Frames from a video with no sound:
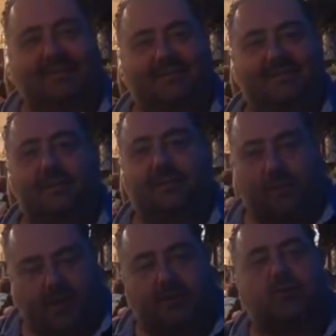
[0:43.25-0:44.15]
Si... Mi
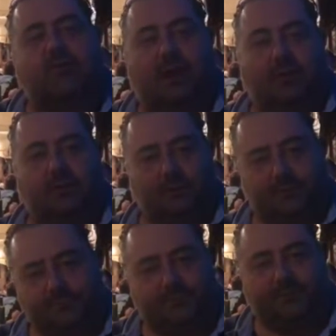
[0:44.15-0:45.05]
piace un sacco.
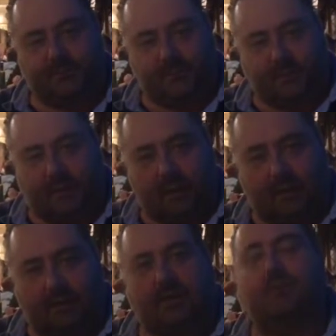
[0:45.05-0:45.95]
Buona
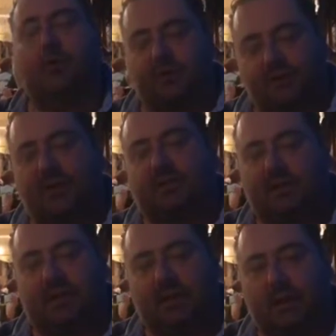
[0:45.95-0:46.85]
scelta. Buona scelta
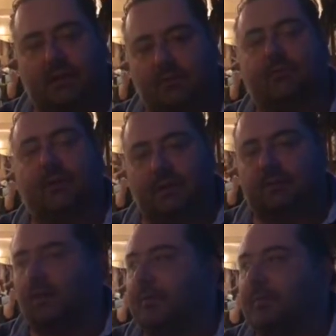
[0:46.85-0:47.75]
dell'Agnello,
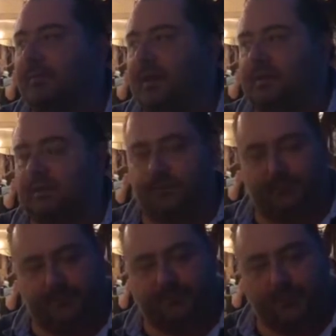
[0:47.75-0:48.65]
allenatore che mi piace,
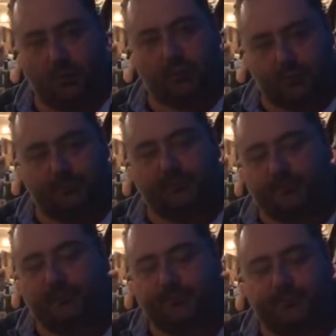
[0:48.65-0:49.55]
molto.
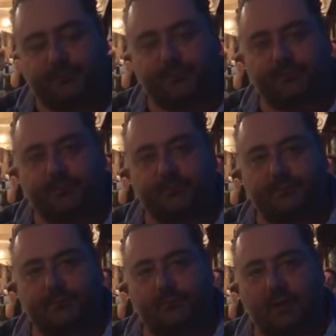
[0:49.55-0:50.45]
Negli lui di
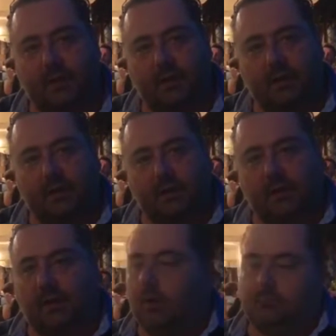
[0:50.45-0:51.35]
panza che tutti
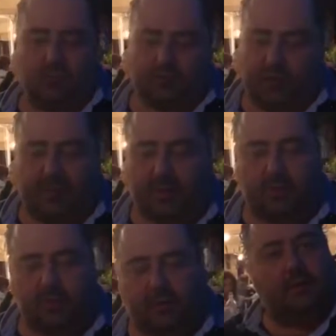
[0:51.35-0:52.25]
volevano. Non c'è
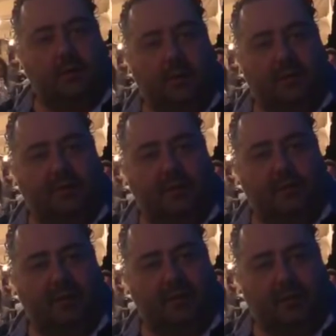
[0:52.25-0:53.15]
paragone. Alfredo mi
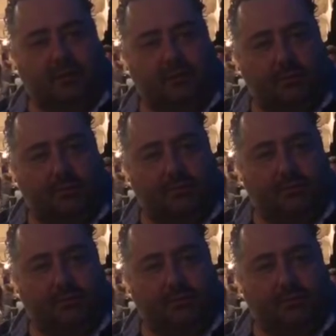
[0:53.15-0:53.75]
ha detto